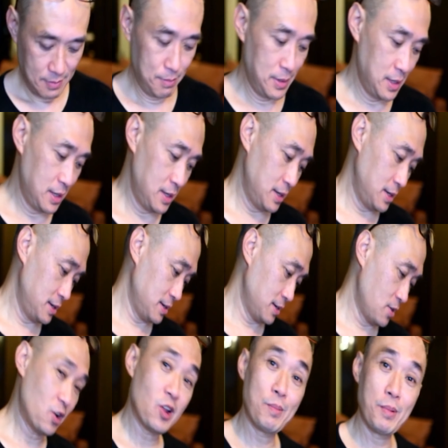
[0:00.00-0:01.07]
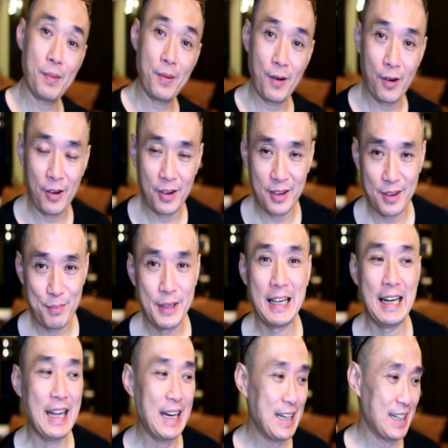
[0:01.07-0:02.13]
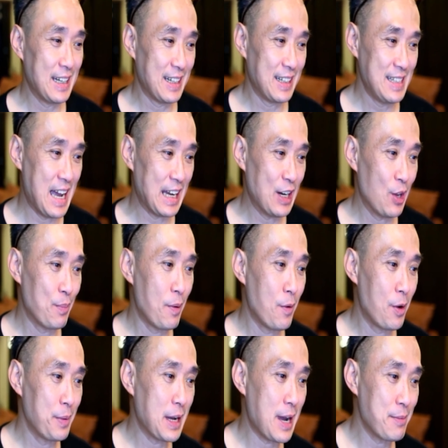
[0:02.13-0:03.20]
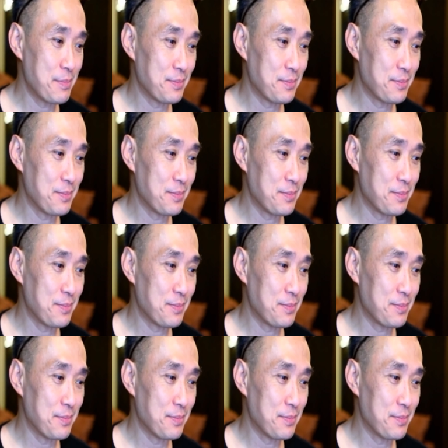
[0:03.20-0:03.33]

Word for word: มีน้องรปภ.มาเดินเล่นอยากเห็นรปภ.ไหมครับ